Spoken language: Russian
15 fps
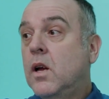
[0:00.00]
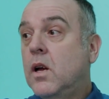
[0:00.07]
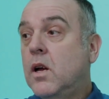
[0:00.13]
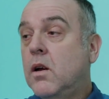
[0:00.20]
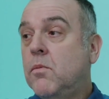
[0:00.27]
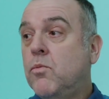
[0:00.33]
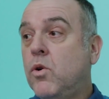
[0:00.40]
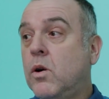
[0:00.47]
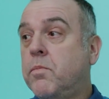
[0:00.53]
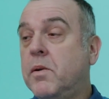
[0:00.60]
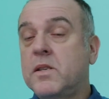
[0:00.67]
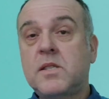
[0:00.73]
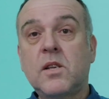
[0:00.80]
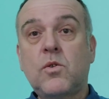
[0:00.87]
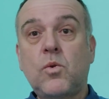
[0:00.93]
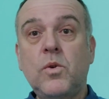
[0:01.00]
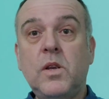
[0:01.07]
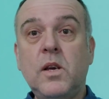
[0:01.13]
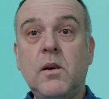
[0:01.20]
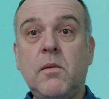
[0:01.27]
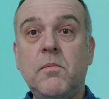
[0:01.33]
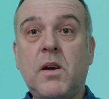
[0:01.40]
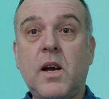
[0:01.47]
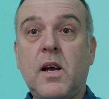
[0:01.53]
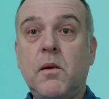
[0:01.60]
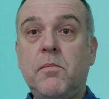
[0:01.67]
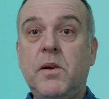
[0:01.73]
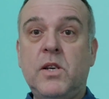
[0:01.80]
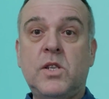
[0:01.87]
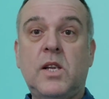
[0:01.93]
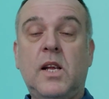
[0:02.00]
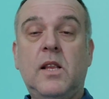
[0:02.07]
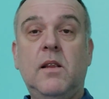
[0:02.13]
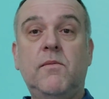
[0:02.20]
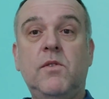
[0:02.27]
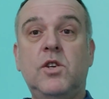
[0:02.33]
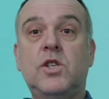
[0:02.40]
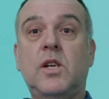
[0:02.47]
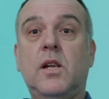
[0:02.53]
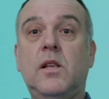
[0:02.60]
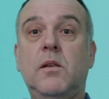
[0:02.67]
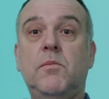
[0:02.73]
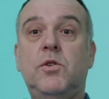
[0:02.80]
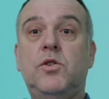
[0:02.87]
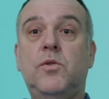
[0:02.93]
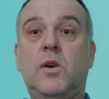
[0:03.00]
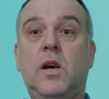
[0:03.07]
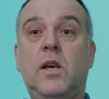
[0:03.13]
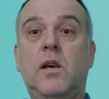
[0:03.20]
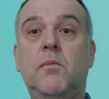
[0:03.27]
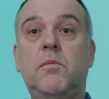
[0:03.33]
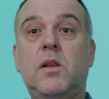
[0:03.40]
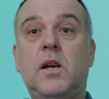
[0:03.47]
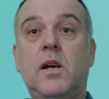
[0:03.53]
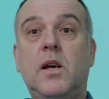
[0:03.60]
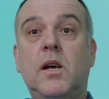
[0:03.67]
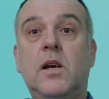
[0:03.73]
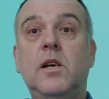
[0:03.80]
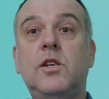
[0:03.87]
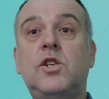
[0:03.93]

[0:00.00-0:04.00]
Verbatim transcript: Э, мог быть сотрудником КГБ, штатным, нештатным, еще каким-то,